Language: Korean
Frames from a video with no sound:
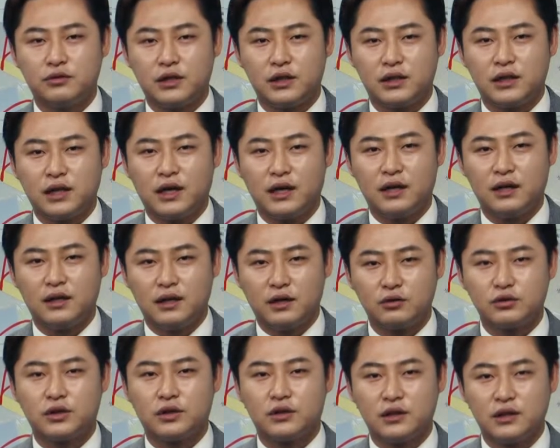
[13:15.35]

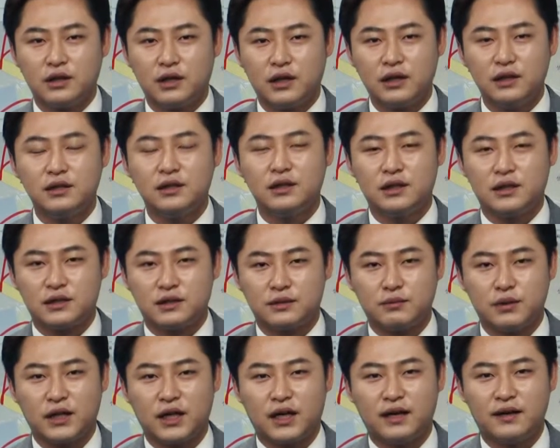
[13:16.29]
있다라고 정리를
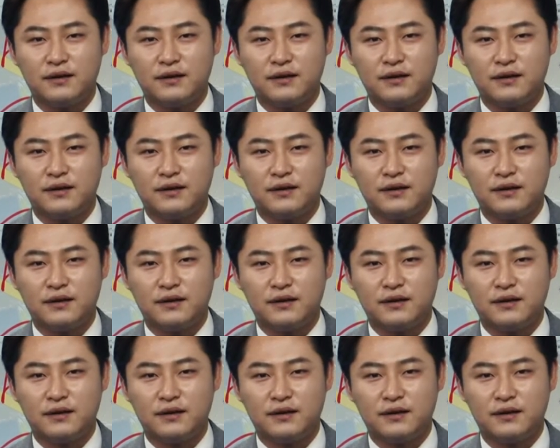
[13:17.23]
해드리겠습니다.